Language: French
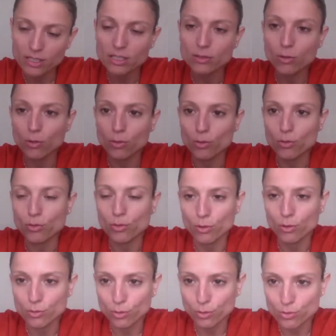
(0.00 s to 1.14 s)
dans le,
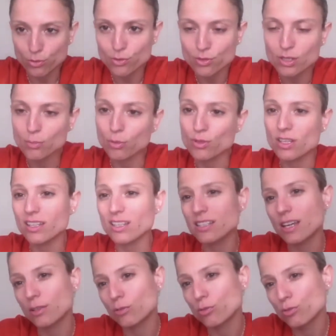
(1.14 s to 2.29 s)
cursus. C'est pour ça
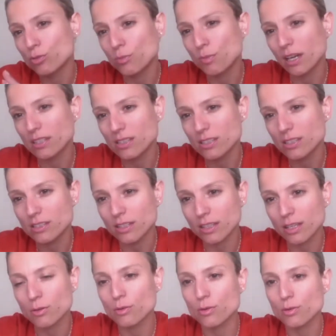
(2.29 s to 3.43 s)
qu'il y a toute une partie
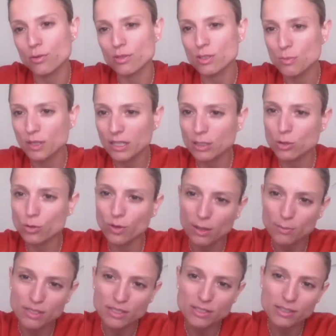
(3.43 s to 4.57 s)
très euh,
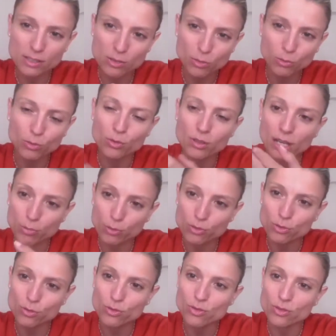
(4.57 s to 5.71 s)
spirituelle, méditation, yoga pour
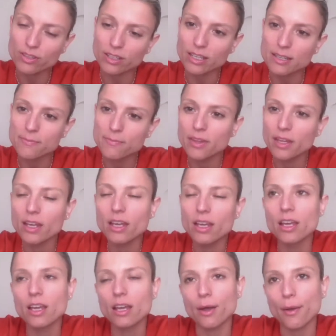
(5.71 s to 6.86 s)
se recentrer.
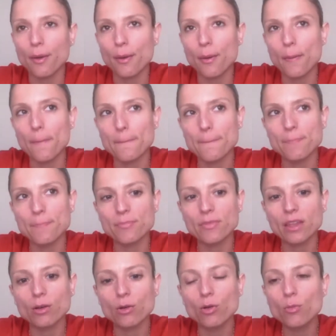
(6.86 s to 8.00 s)
Euh,
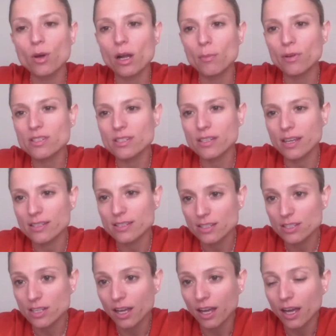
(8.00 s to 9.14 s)
globalement, c'est
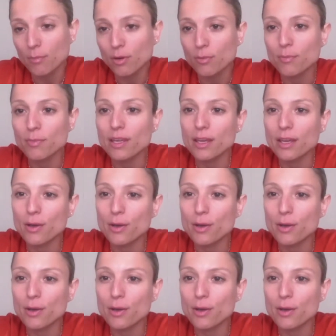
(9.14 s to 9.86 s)
assez gérable, mais